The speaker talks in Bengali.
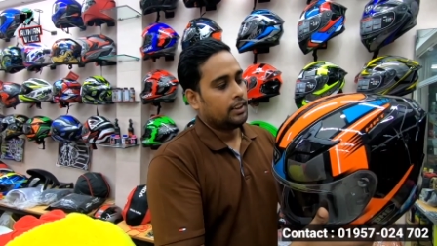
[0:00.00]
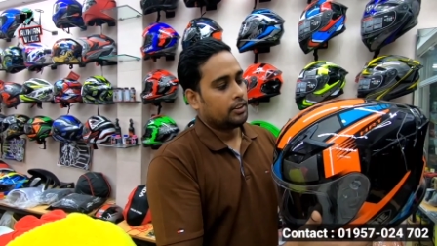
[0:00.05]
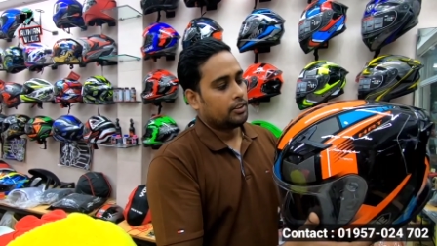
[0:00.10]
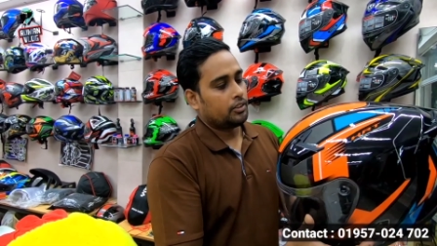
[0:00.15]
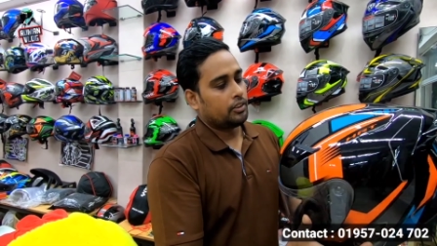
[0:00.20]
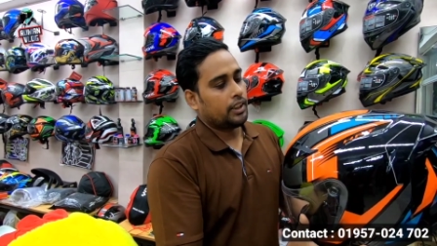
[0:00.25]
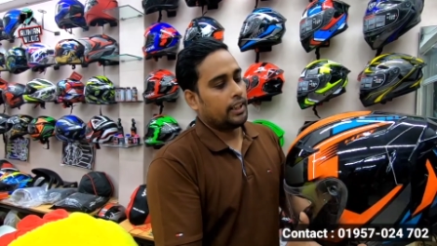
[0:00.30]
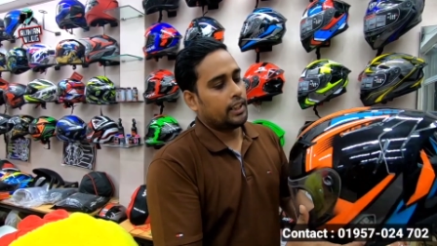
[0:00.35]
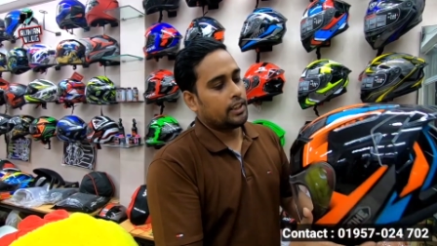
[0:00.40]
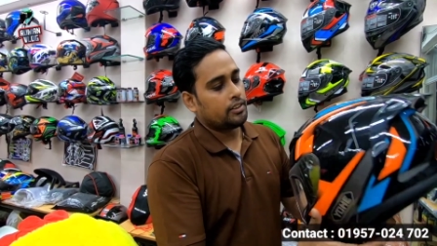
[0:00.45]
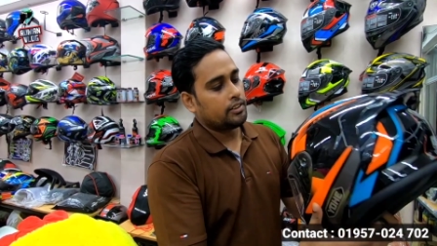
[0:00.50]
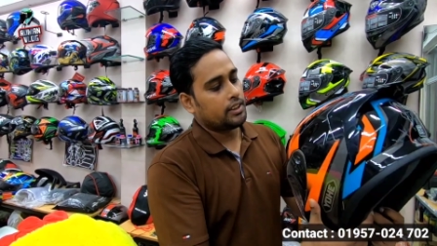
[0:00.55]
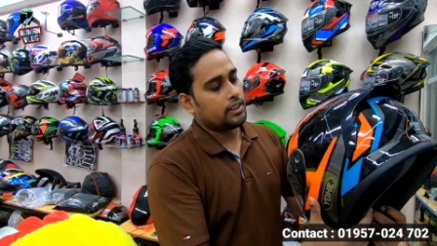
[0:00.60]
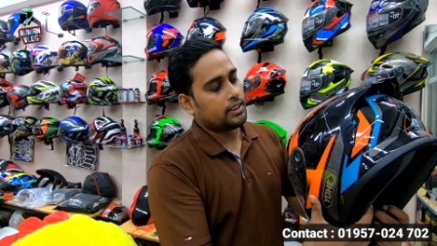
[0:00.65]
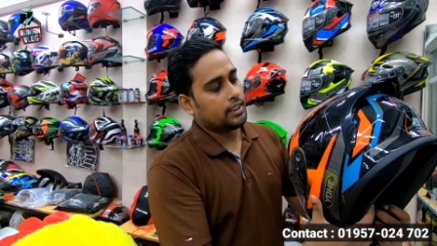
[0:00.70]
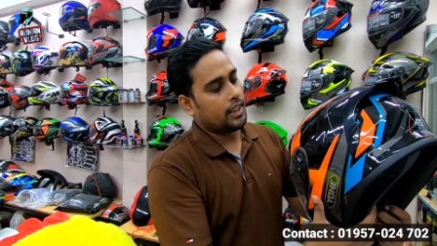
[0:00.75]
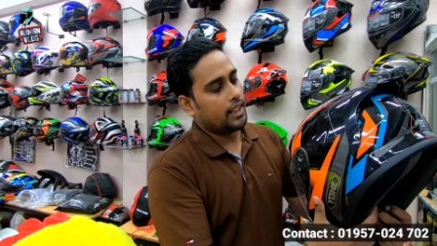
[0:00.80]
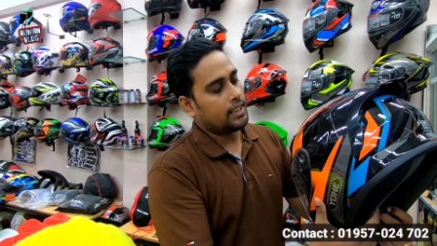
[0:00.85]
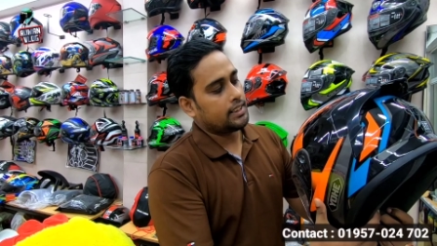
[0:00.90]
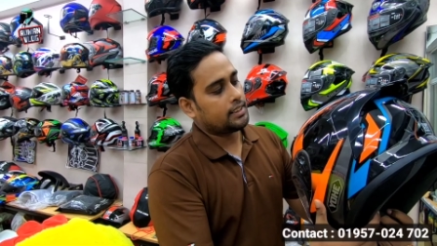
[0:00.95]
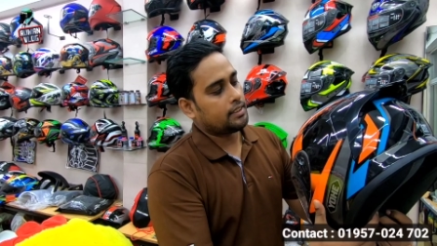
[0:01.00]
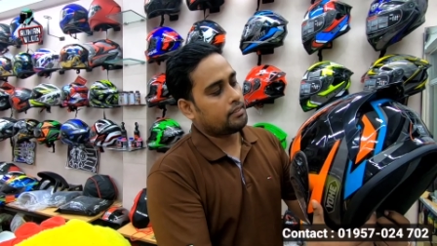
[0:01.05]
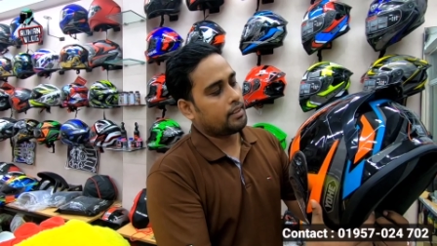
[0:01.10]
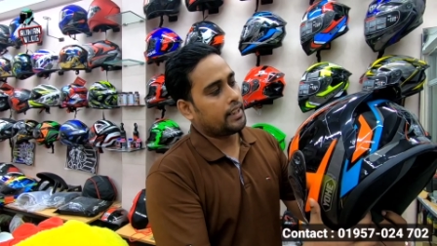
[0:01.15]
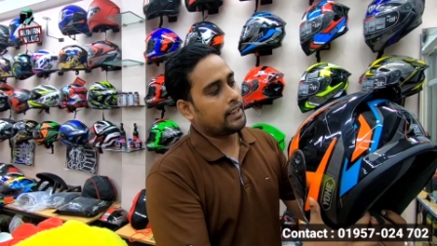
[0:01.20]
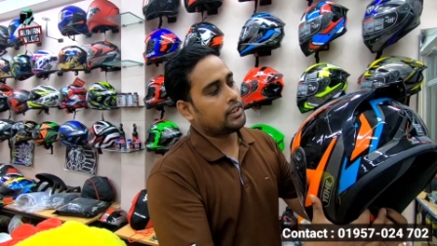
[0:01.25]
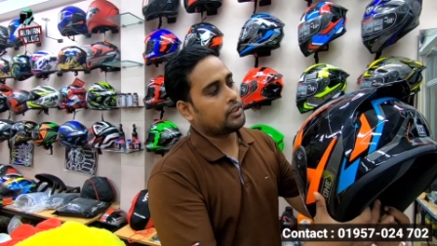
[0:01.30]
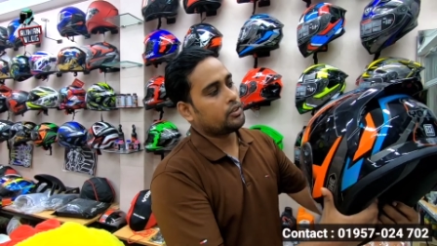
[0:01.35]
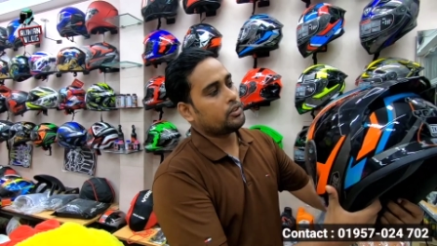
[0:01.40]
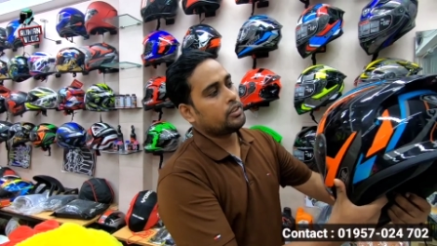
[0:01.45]
তো এটা হইতেছে নাইন সেভেন
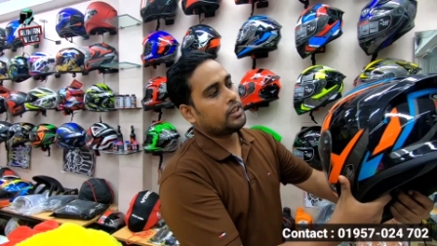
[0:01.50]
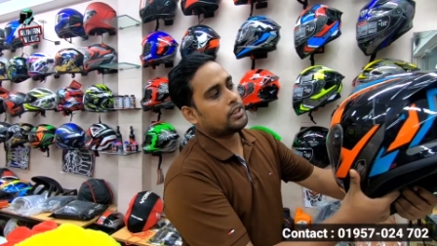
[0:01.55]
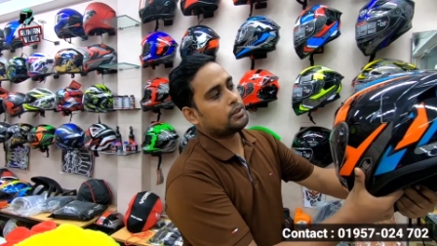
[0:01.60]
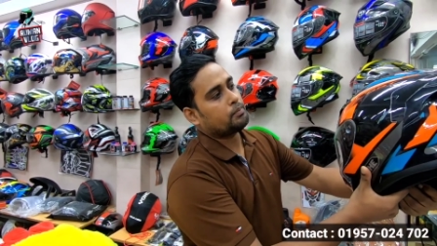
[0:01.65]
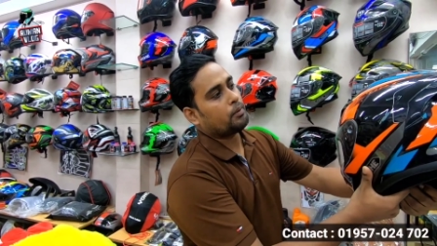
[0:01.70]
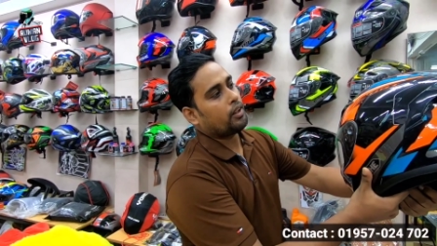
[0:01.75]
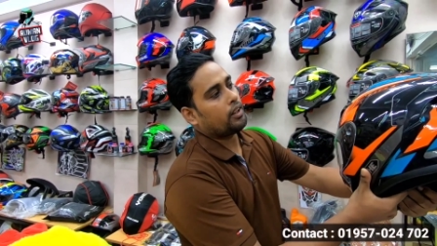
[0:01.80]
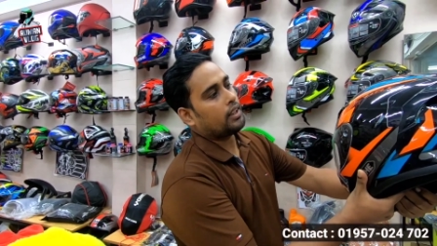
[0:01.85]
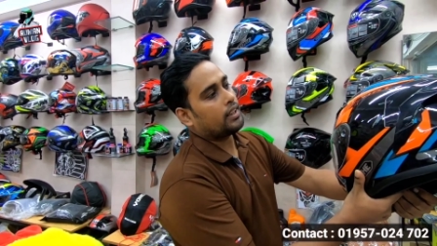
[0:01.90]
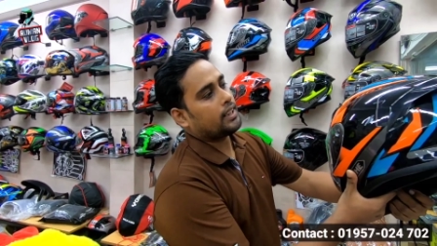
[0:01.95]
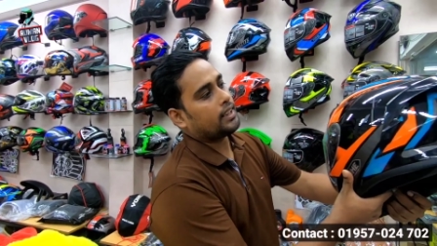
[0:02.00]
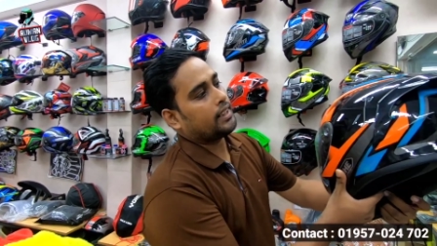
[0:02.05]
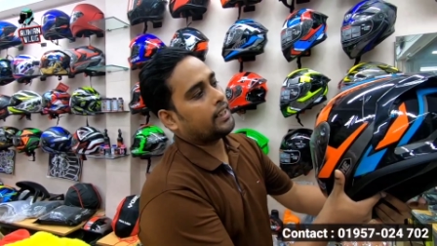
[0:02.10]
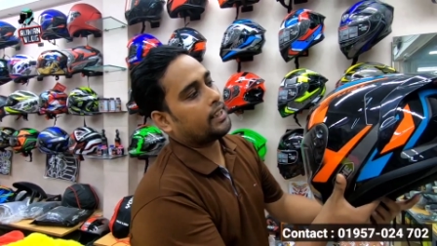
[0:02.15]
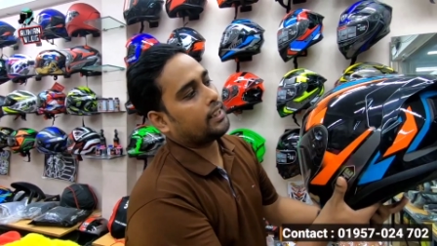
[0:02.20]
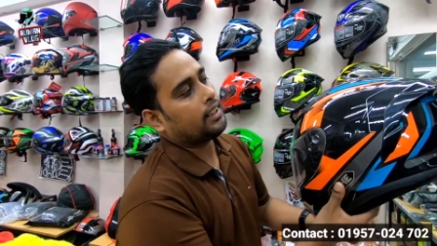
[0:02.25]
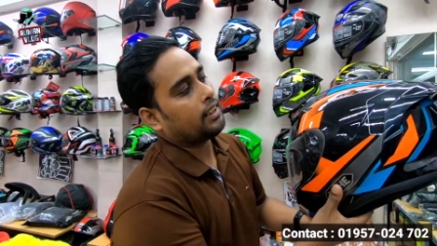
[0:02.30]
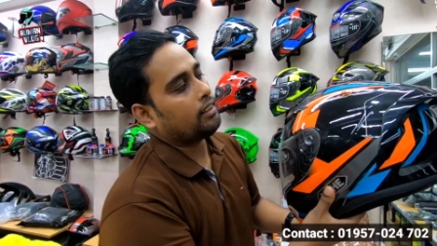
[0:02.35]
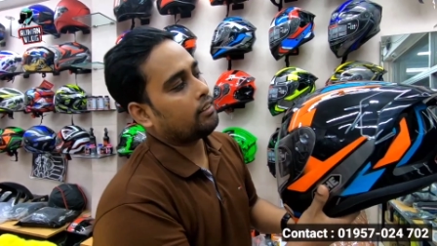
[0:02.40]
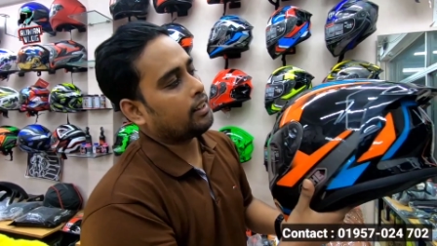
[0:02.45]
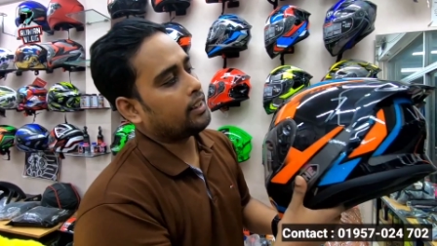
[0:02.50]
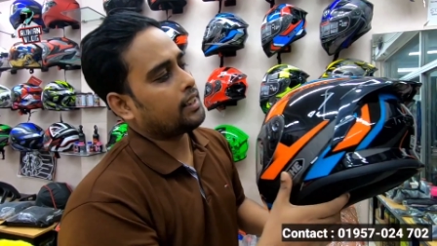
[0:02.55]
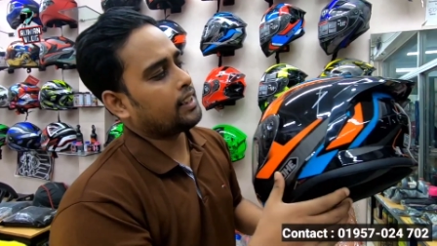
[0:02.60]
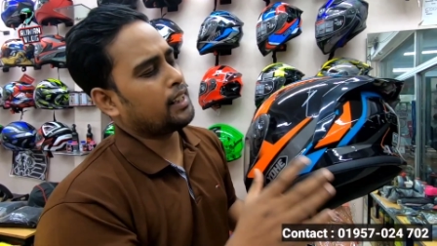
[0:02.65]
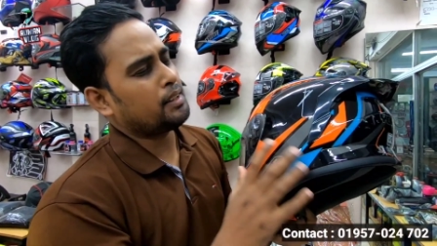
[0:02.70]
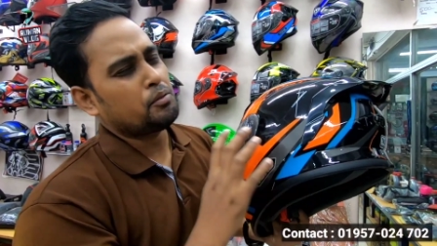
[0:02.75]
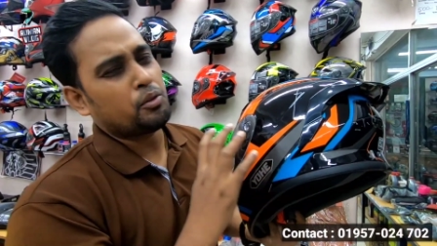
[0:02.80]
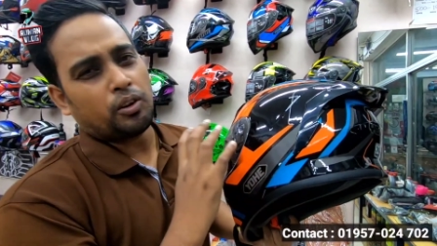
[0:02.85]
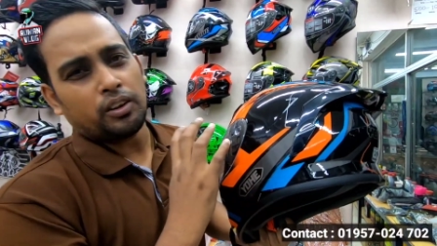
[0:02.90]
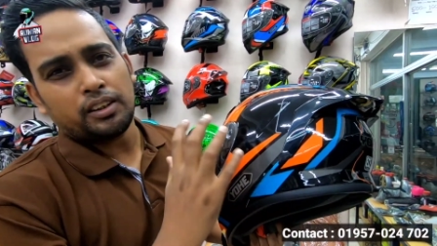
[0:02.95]
এইট টু স্পয়লারটা দেখেন কারণ এটা
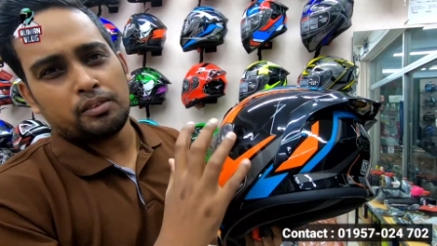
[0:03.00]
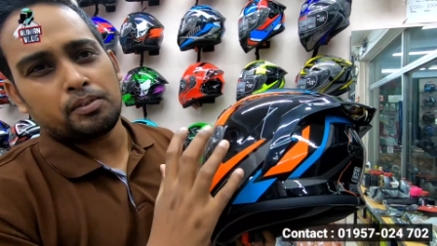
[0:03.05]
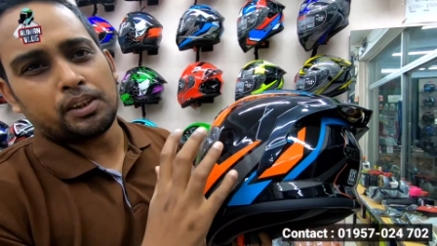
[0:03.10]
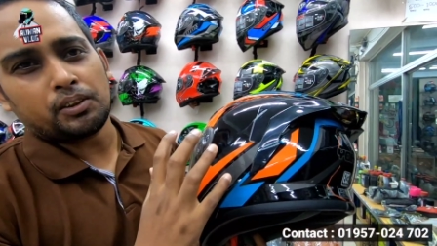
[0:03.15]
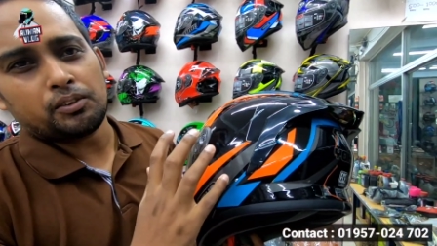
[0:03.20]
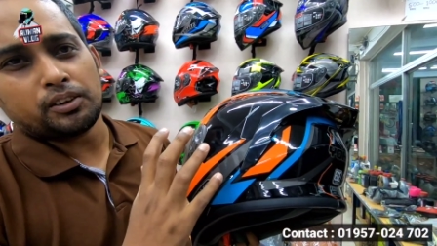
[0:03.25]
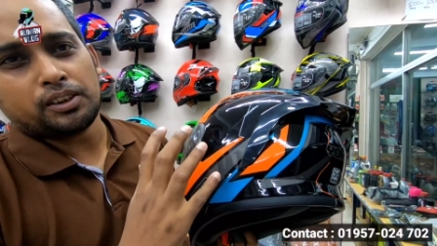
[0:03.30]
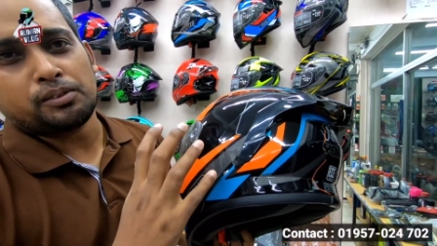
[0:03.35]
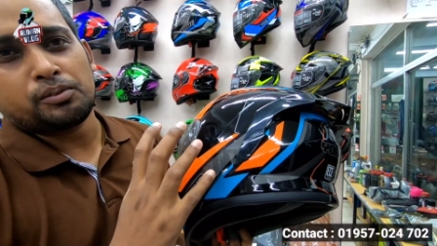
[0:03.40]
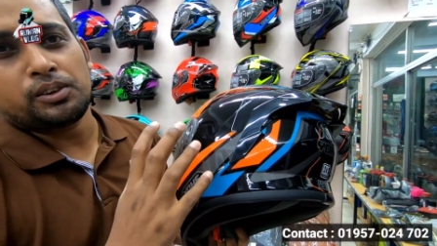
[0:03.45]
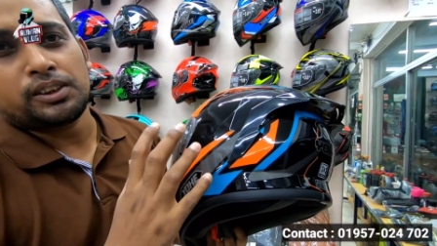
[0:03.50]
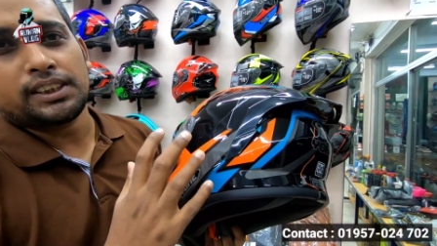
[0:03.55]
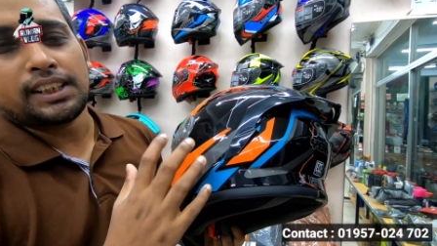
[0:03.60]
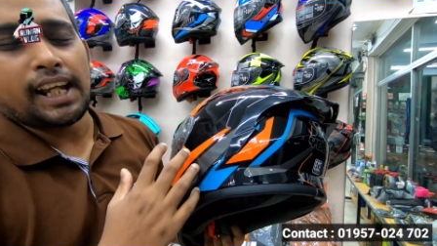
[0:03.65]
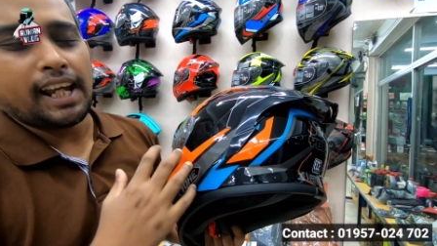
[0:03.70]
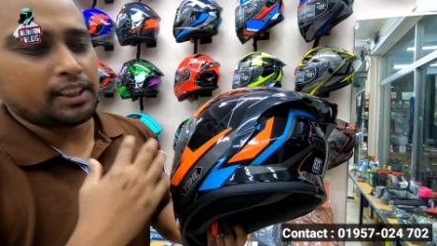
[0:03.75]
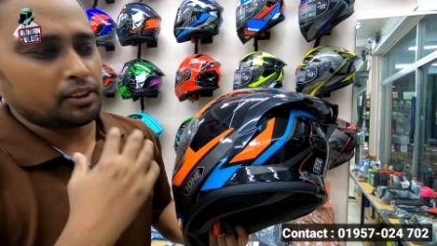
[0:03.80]
নিয়ে আমি অনেকবার কথা বলছি